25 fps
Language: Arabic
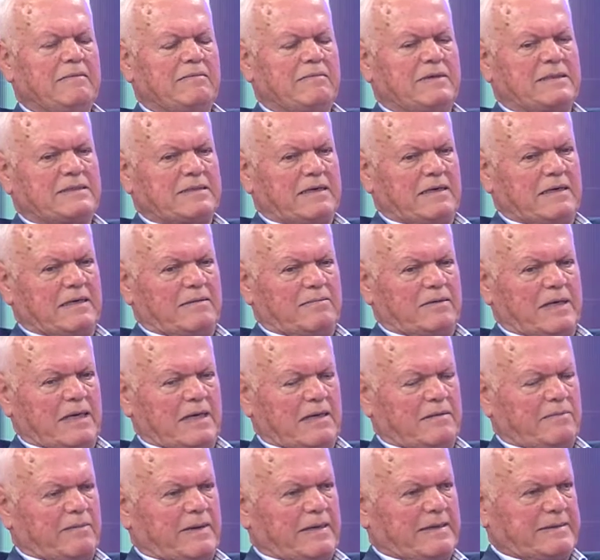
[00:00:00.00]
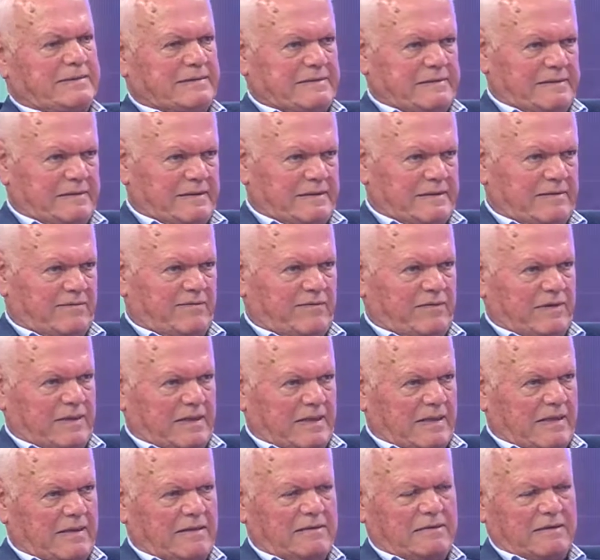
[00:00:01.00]
مثلا من أربع سنين في
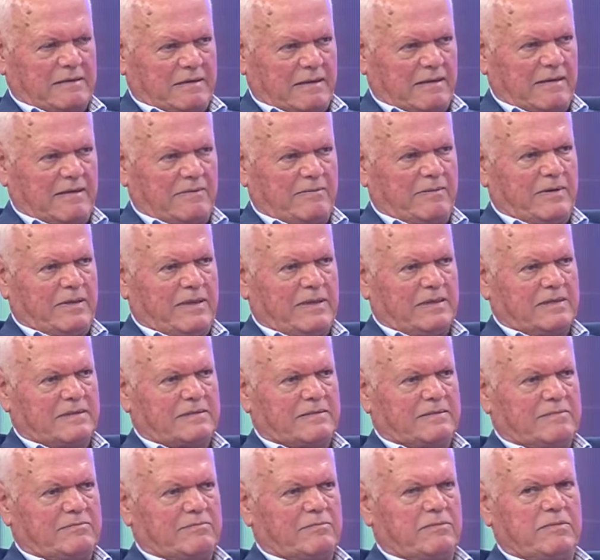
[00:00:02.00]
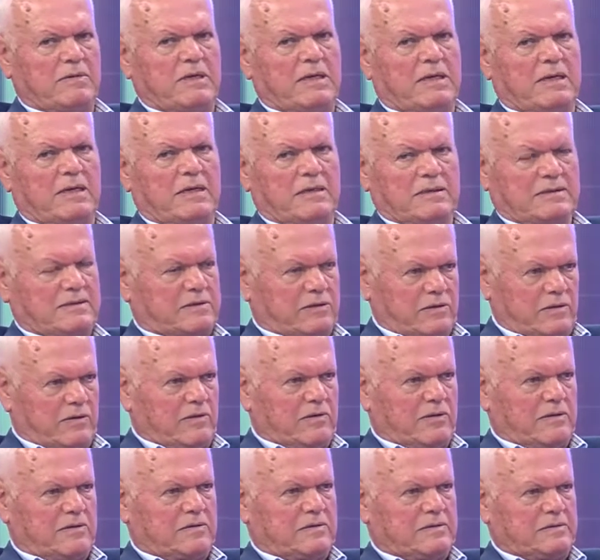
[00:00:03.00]
ثلاثة تلاميذ
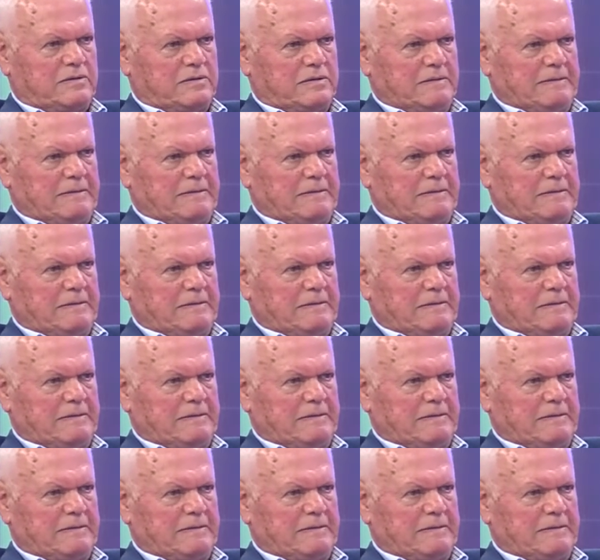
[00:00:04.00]
بالسيغون